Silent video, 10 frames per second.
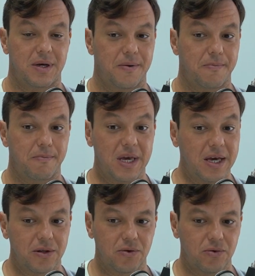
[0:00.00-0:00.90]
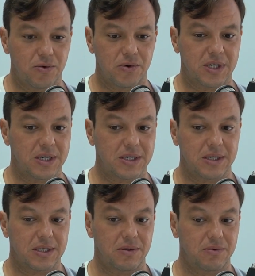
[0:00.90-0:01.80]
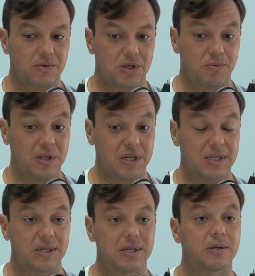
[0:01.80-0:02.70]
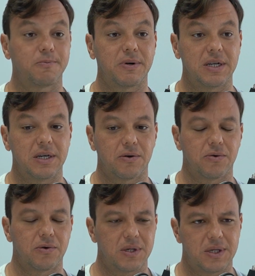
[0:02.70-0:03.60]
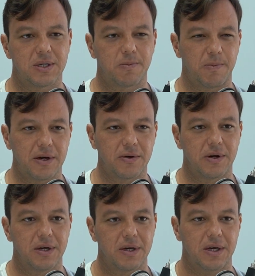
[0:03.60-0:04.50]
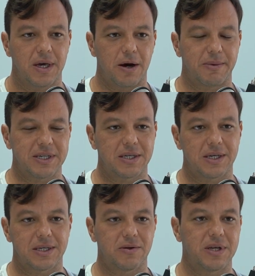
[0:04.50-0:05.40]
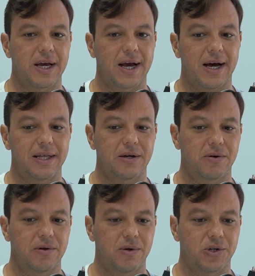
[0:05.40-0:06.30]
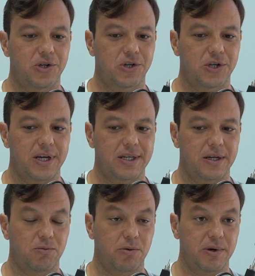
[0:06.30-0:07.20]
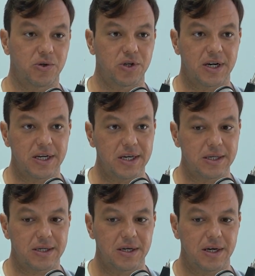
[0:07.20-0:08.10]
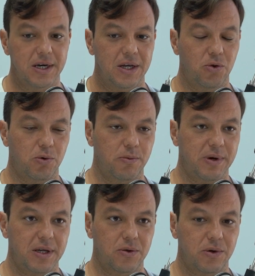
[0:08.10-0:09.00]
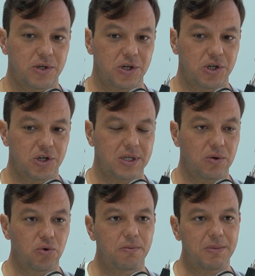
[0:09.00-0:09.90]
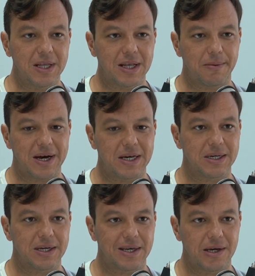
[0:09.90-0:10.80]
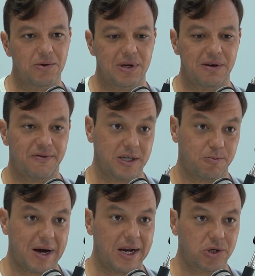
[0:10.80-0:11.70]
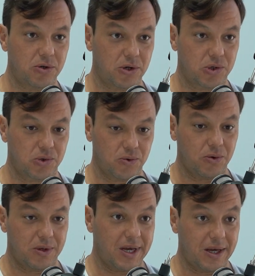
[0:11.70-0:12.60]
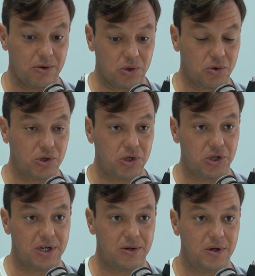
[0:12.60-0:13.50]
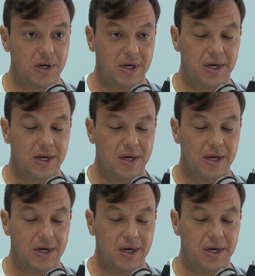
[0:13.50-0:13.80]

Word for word: É, medo, sensação de muitas vezes pânico, desespero. É uma sensação delicada quando a gente entra num momento de crise, num momento onde a gente não domina mais aquilo que faz parte do nosso, né, do nosso cotidiano.